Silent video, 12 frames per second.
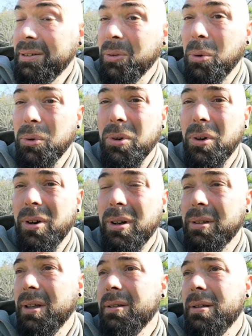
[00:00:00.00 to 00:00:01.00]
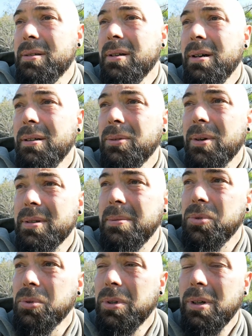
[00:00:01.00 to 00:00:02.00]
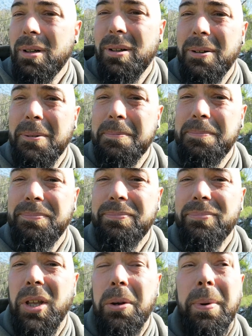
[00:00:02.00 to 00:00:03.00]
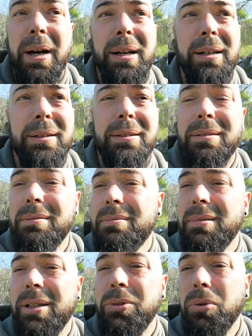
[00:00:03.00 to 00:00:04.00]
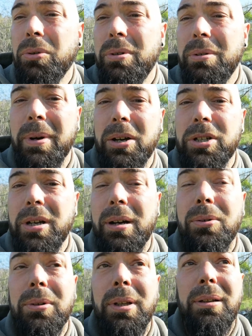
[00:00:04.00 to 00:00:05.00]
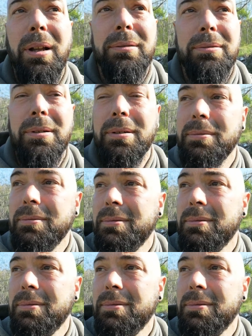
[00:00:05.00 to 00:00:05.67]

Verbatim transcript: Donc, en entendant ça, le troisième jour, eh ben, les deux, ils marchaient à côté de l'âne, quoi.